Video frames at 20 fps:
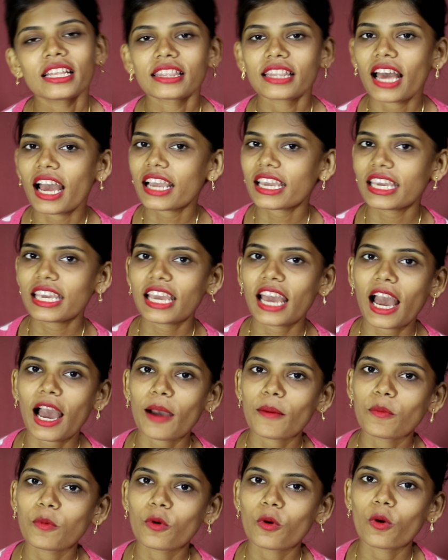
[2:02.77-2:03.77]
ताकि
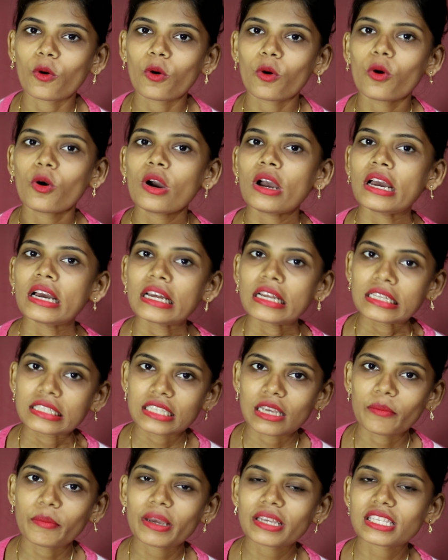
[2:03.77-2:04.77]
आपको
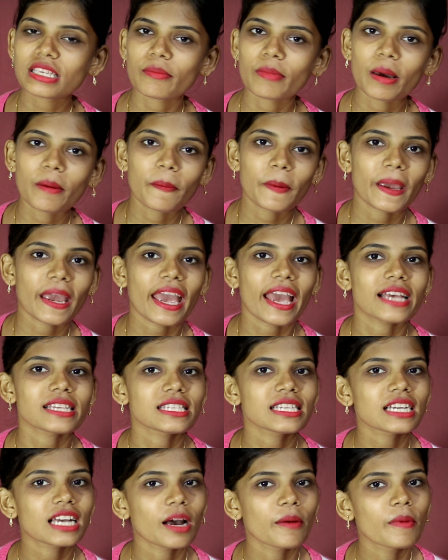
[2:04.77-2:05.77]
समय समय पे
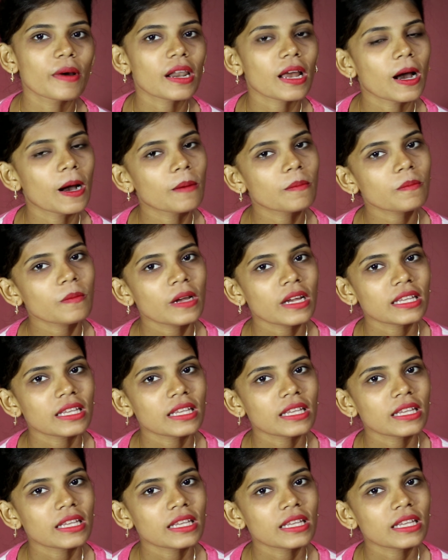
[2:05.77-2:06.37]
ऐसी खबर हम